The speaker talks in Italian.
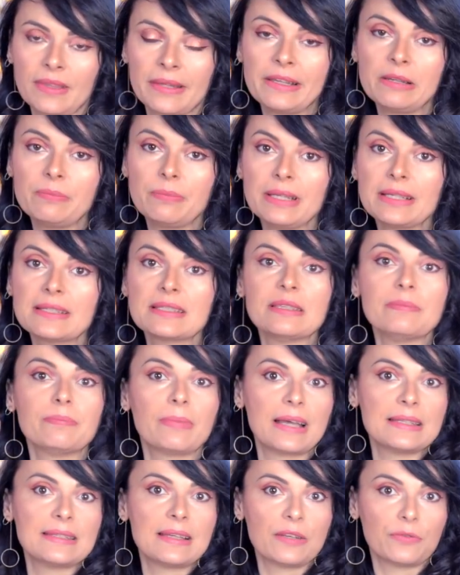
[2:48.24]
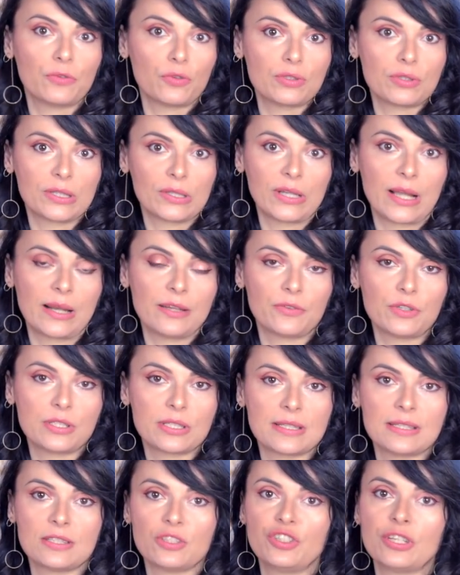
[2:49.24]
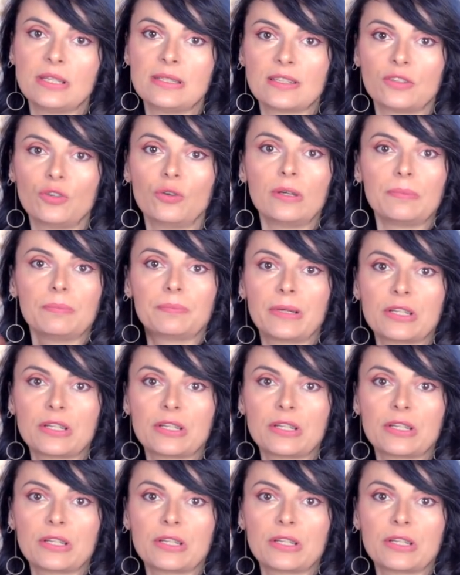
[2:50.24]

il mix in base alle vostre, alle vostre esigenze, no?